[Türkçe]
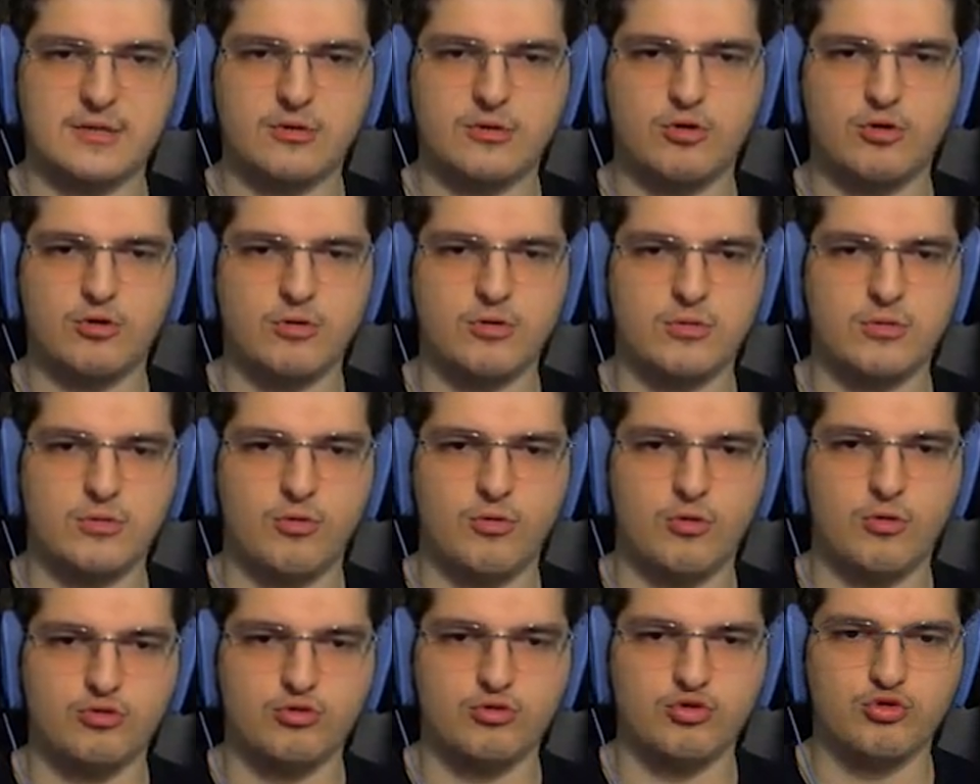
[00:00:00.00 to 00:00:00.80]
o
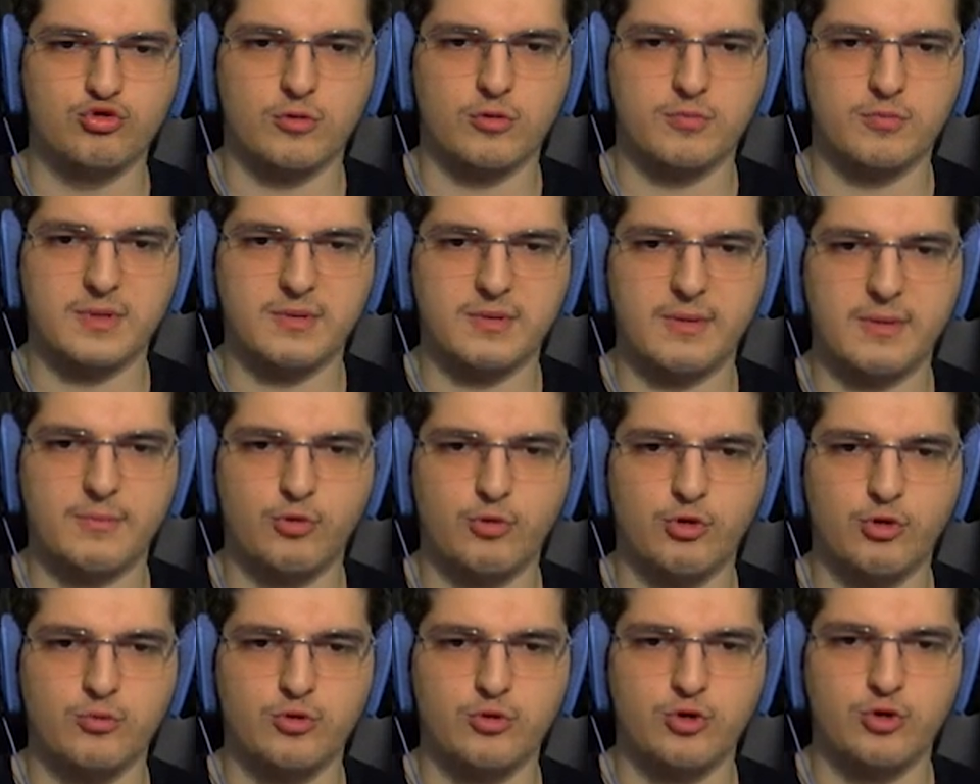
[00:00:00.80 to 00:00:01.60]
odun toplama
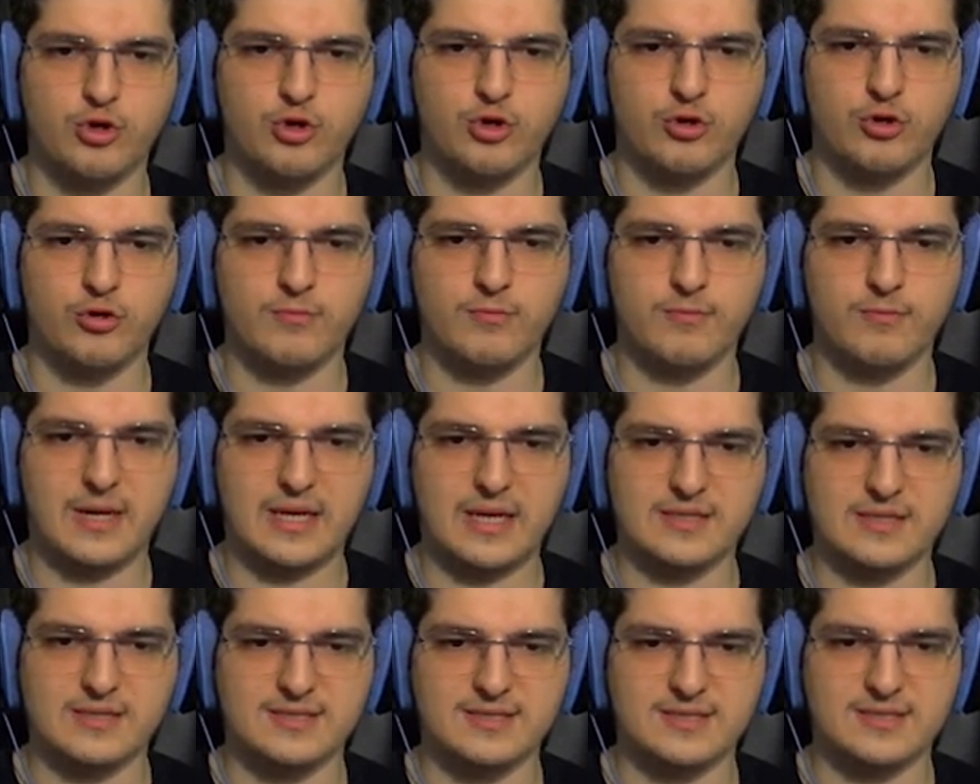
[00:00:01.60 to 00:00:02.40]
bölümünü
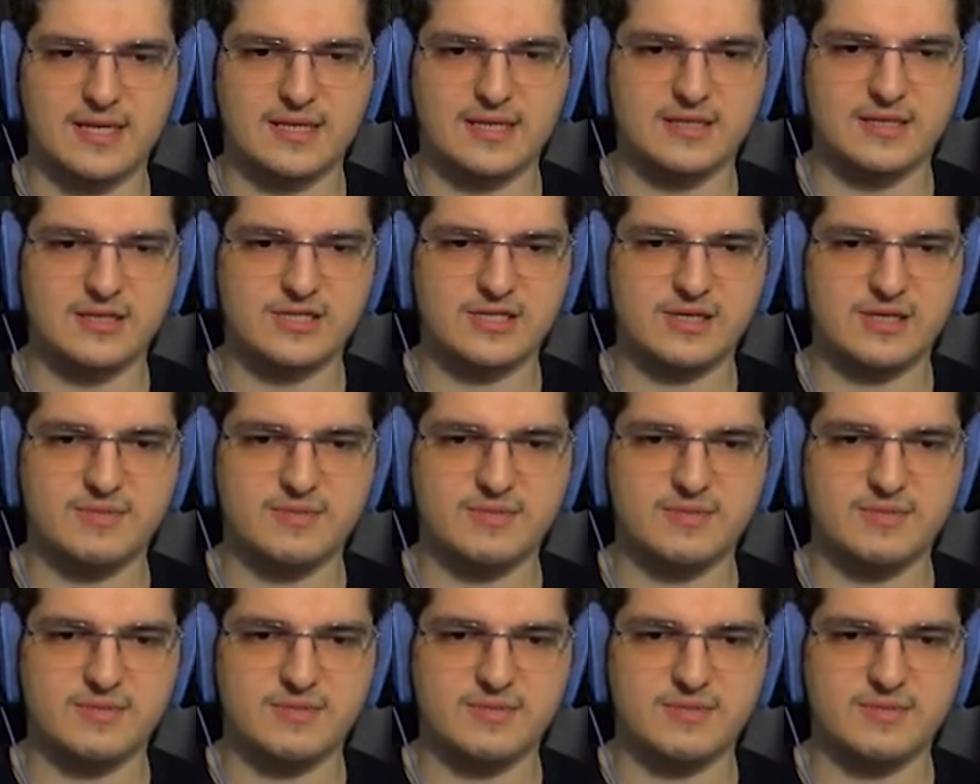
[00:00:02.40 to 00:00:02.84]
ben hızlandıracağım.